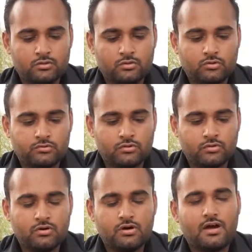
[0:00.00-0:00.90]
दोस्तों
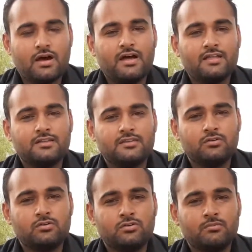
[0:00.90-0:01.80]
आज की
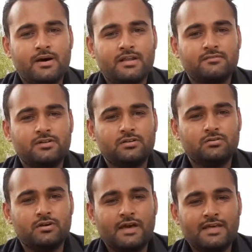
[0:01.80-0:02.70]
जो हमारी
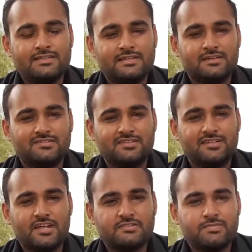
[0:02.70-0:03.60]
वीडियो है ये किसी
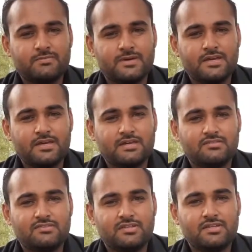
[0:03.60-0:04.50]
रेसिपी पे
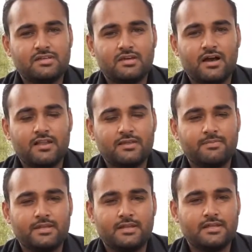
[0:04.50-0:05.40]
किसी खाने
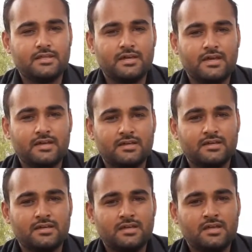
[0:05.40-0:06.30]
पे नहीं है
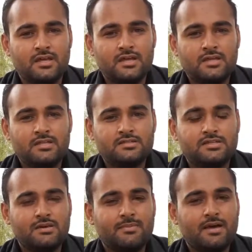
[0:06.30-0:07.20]

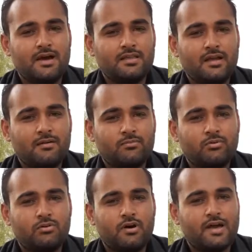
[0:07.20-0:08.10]
ये मैं आज आपको
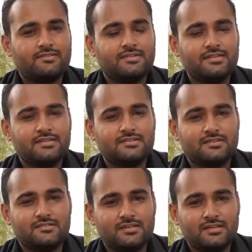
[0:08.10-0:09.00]
ऐसी
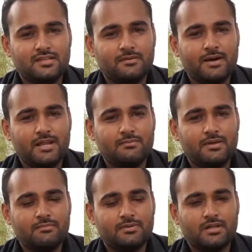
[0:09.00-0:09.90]
शख्सियत के बारे
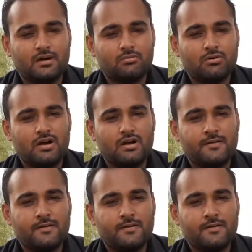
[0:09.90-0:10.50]
में बताऊंगा